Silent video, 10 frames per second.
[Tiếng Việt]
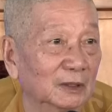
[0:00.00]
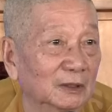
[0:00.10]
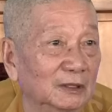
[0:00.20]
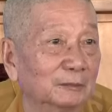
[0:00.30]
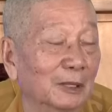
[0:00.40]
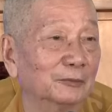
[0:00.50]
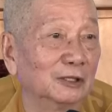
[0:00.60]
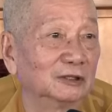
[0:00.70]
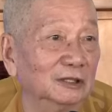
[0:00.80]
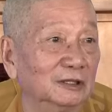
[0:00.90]
nhưng mà
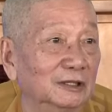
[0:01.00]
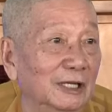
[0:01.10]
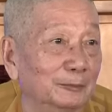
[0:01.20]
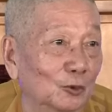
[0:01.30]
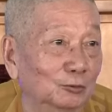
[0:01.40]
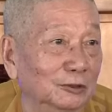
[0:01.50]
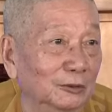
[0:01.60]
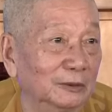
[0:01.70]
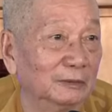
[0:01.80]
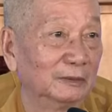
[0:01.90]
Phật tử cứ đem cúng
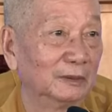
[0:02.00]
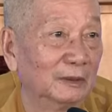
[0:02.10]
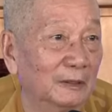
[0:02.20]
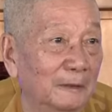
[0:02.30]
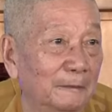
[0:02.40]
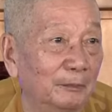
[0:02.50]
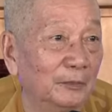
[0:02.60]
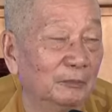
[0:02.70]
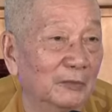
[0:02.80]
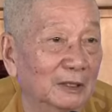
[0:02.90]
thôi.
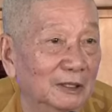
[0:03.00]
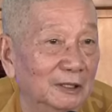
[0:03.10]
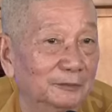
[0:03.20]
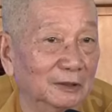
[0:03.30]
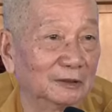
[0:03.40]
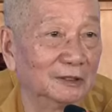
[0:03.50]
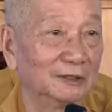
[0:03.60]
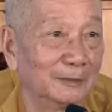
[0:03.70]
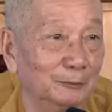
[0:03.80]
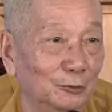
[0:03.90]
Mà khi Phật
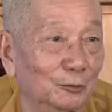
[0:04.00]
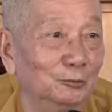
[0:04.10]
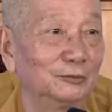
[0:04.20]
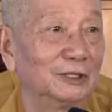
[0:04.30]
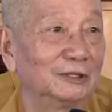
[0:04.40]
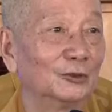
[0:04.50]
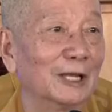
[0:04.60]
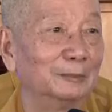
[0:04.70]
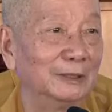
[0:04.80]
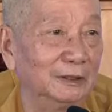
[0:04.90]
tử đem cúng thì
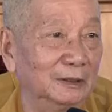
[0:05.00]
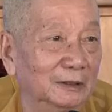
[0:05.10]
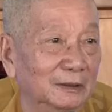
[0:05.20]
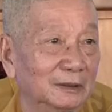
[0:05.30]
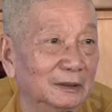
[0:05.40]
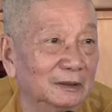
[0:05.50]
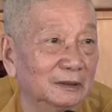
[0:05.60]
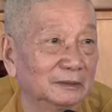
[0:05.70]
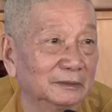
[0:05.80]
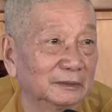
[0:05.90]
tôi làm gì?
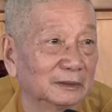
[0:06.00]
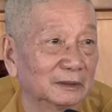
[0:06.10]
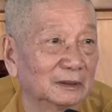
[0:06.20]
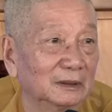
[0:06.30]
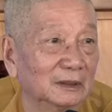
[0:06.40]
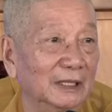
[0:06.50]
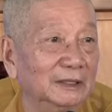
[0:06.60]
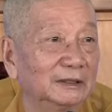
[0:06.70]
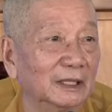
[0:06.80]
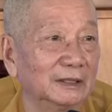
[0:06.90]

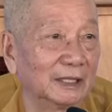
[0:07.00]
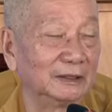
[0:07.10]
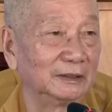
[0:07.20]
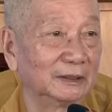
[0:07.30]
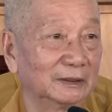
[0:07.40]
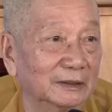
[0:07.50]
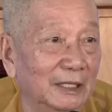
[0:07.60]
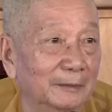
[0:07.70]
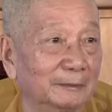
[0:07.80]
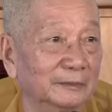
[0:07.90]
Lấy cái này nữa
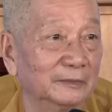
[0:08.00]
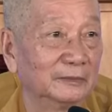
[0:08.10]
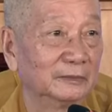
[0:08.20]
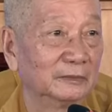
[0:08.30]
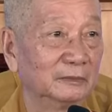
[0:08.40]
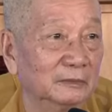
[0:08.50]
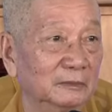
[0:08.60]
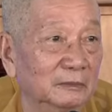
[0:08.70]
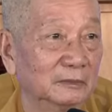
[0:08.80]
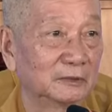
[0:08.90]
đem
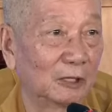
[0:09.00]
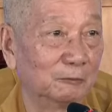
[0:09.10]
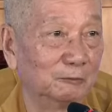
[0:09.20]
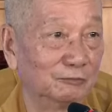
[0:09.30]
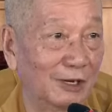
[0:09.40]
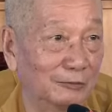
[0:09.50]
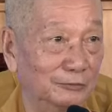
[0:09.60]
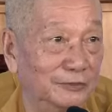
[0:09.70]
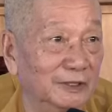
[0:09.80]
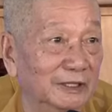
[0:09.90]
trồng
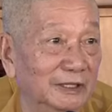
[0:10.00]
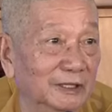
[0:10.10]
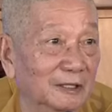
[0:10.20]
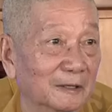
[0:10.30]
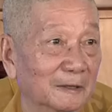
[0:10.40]
vào phước điền.